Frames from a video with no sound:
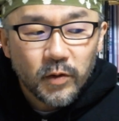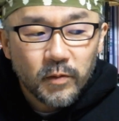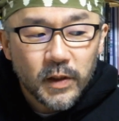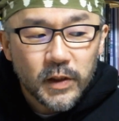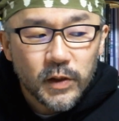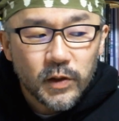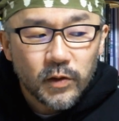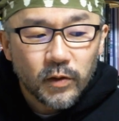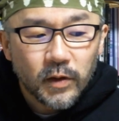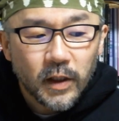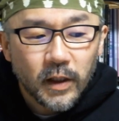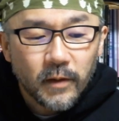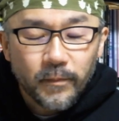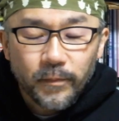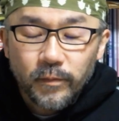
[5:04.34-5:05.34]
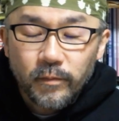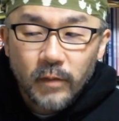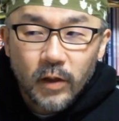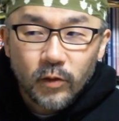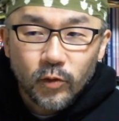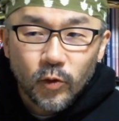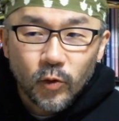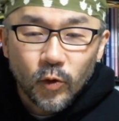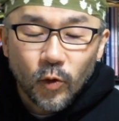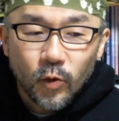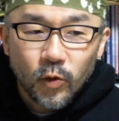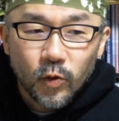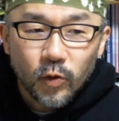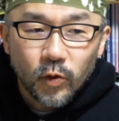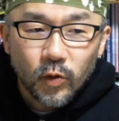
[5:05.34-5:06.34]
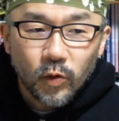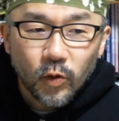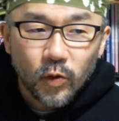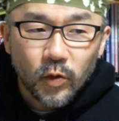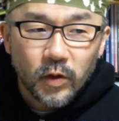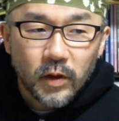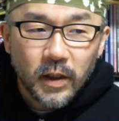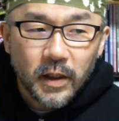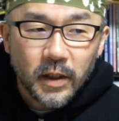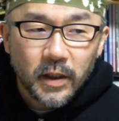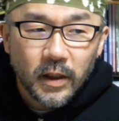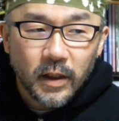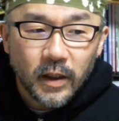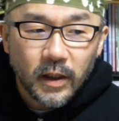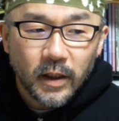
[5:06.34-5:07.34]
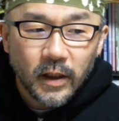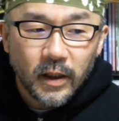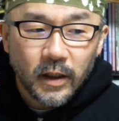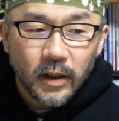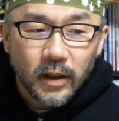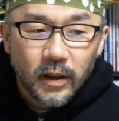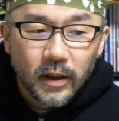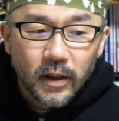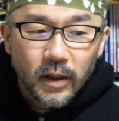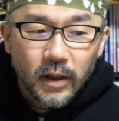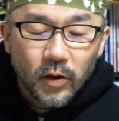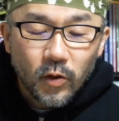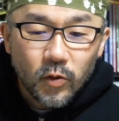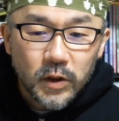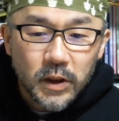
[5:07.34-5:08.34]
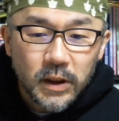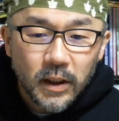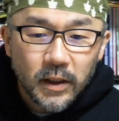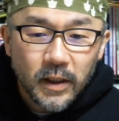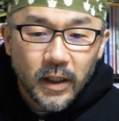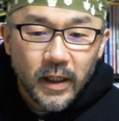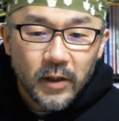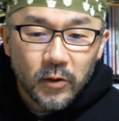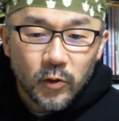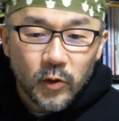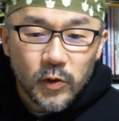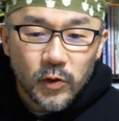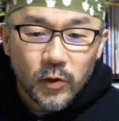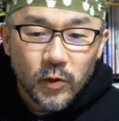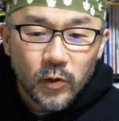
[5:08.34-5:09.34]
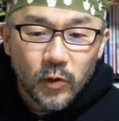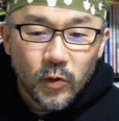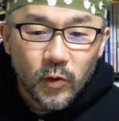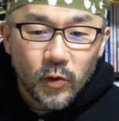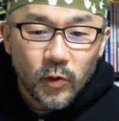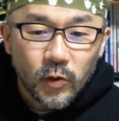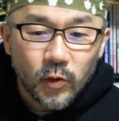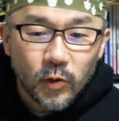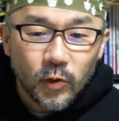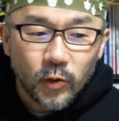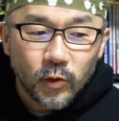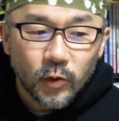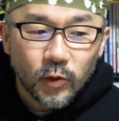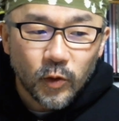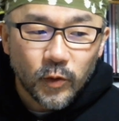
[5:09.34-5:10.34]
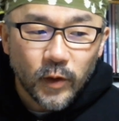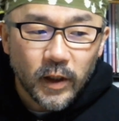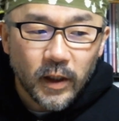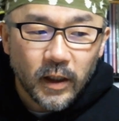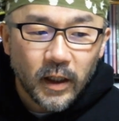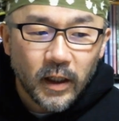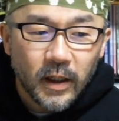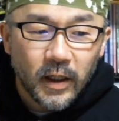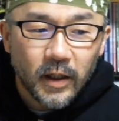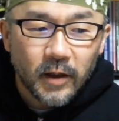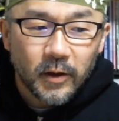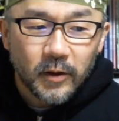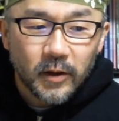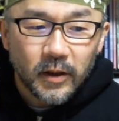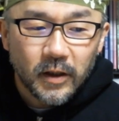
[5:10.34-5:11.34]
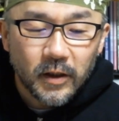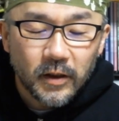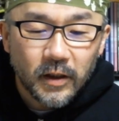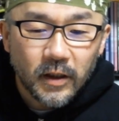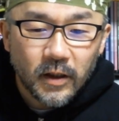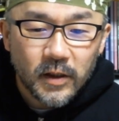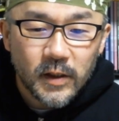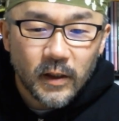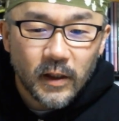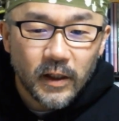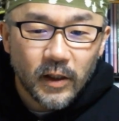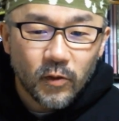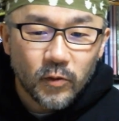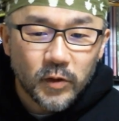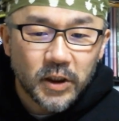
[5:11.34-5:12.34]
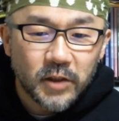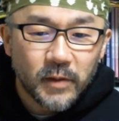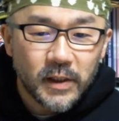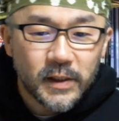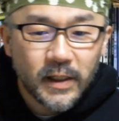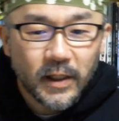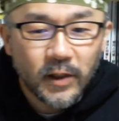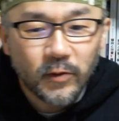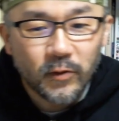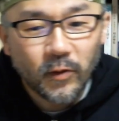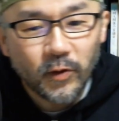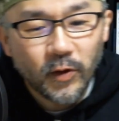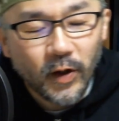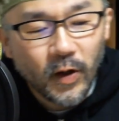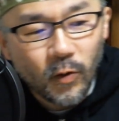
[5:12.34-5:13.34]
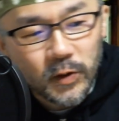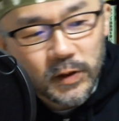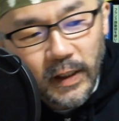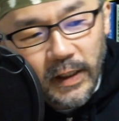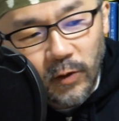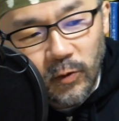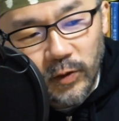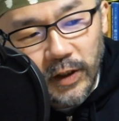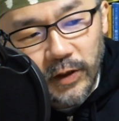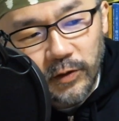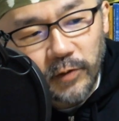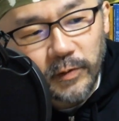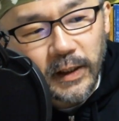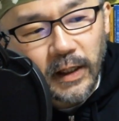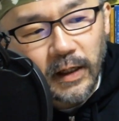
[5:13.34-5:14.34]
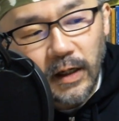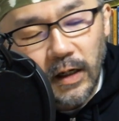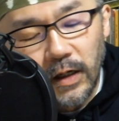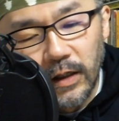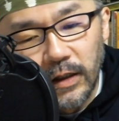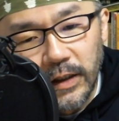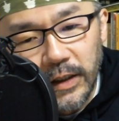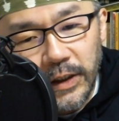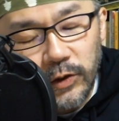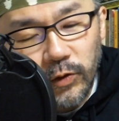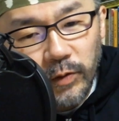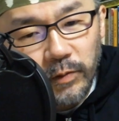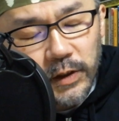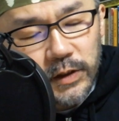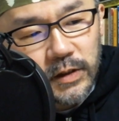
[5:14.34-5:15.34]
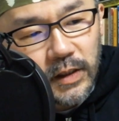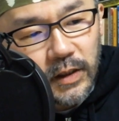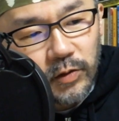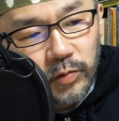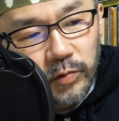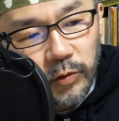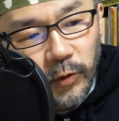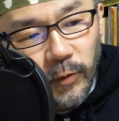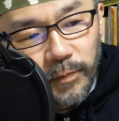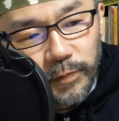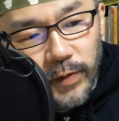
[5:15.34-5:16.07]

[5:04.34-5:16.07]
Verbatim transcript: ますよね。マウントを取ろう、取ってきて、こっちが逃げようとすると、どんどんどんどん上から、なんかさらにこう締め付けてくるっていうか、抑え込んでくるみたいな人いますけれども、